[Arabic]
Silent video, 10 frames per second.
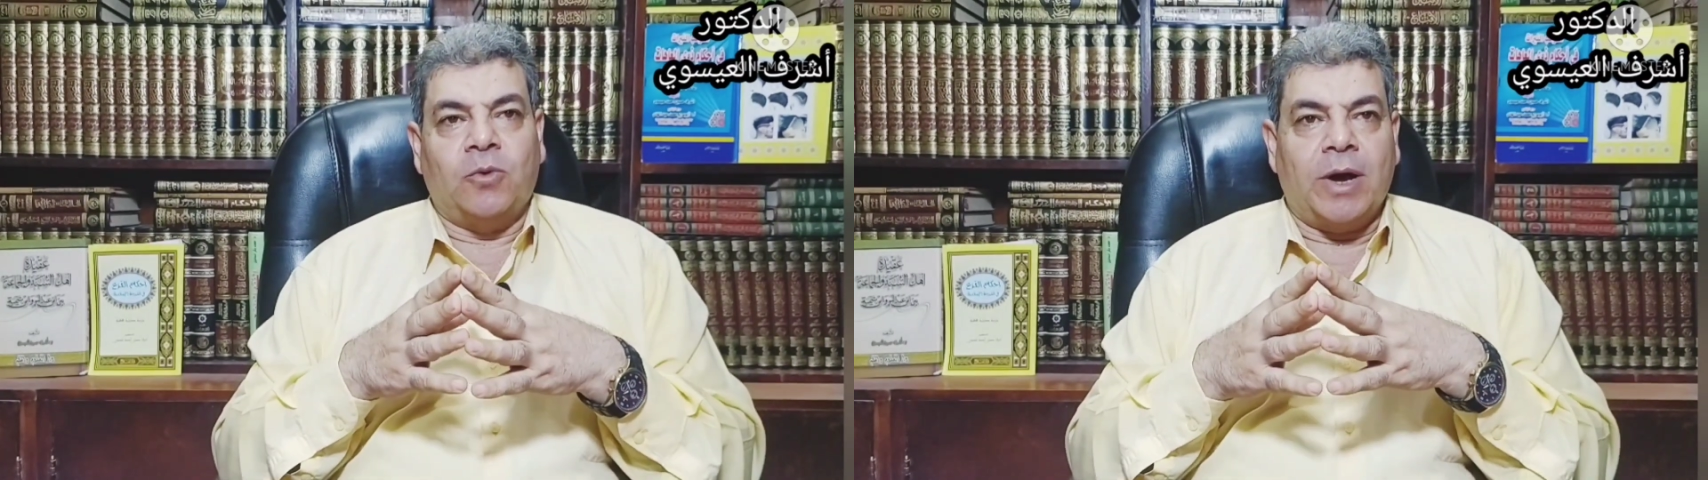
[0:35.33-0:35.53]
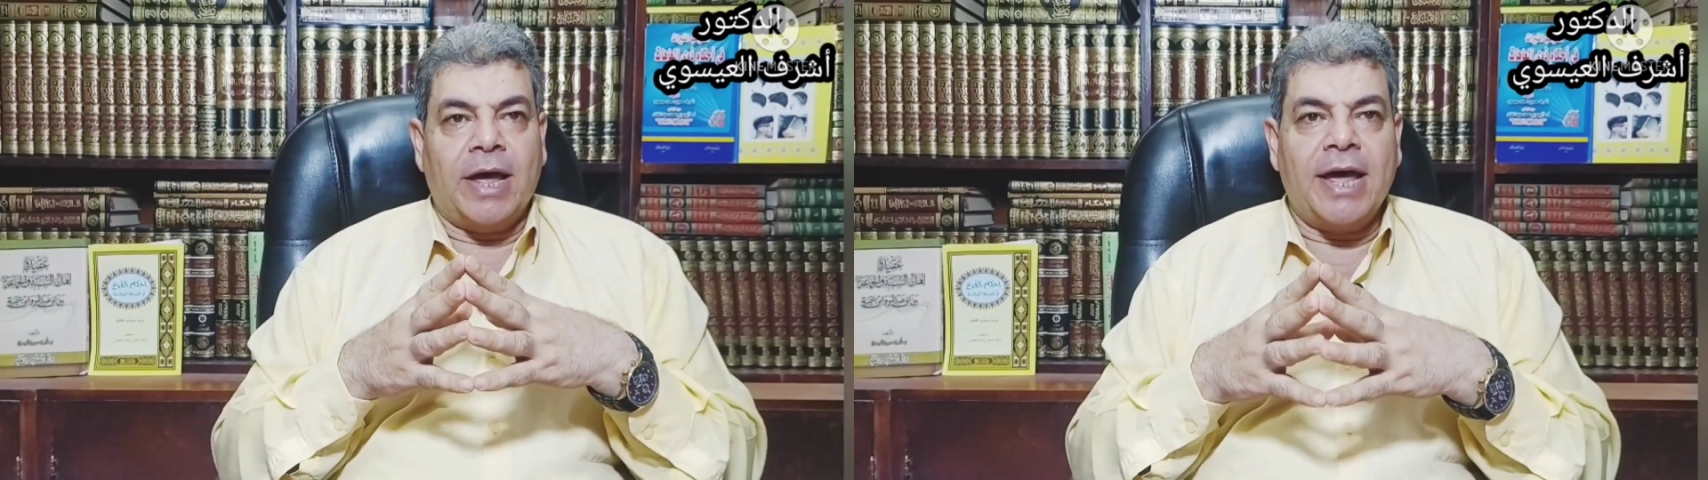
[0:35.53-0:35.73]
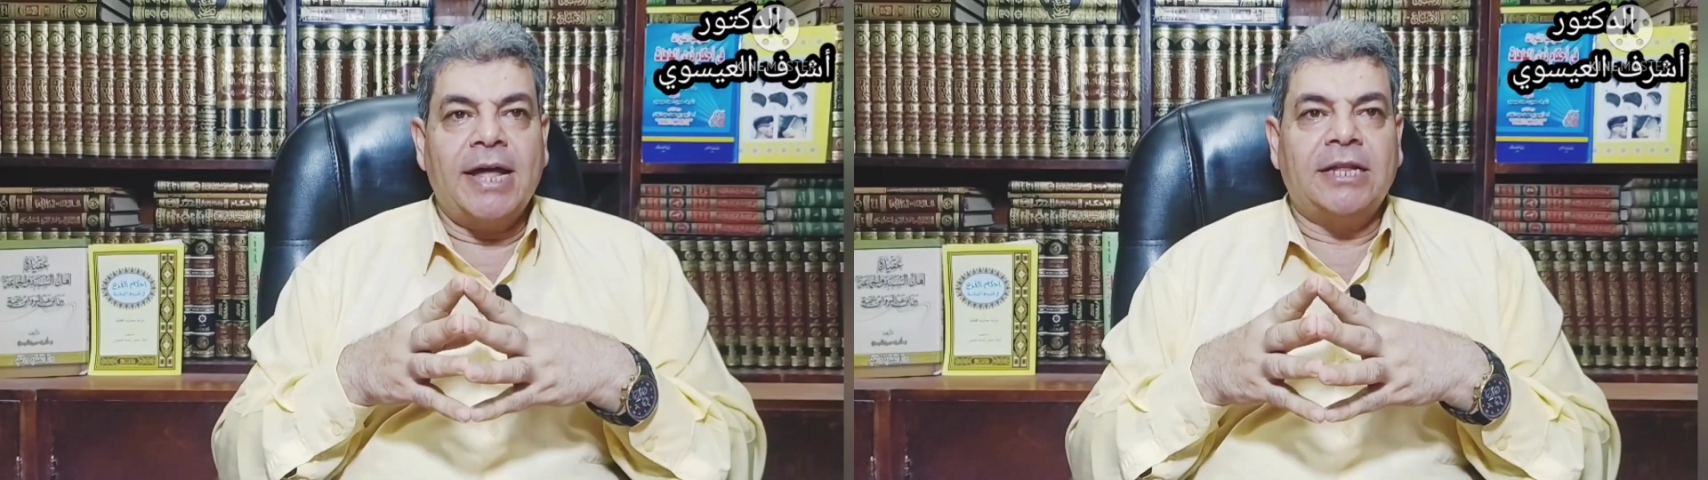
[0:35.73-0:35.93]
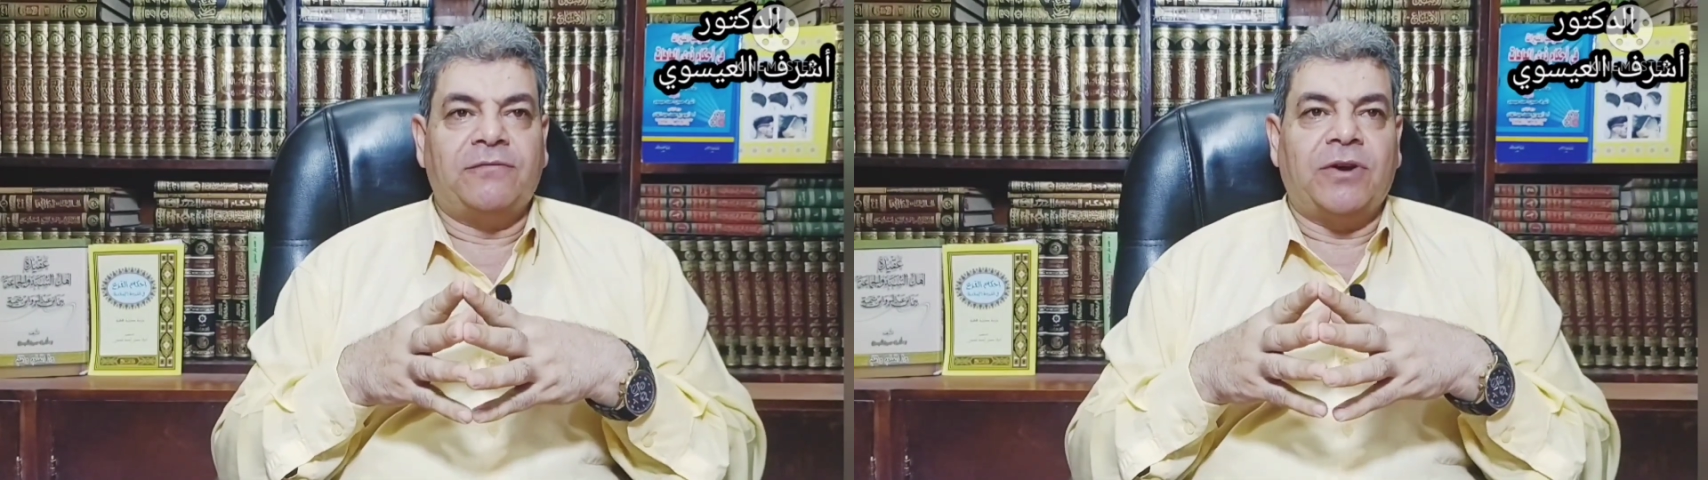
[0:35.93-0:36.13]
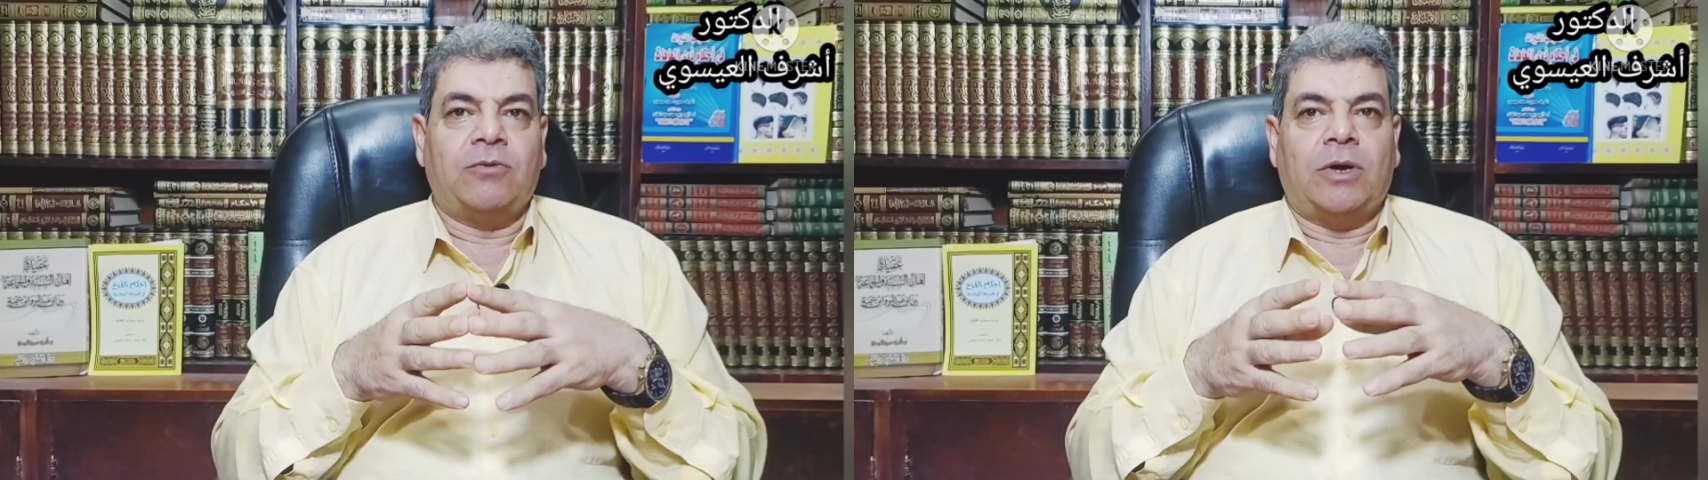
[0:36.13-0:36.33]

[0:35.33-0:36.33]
هادفا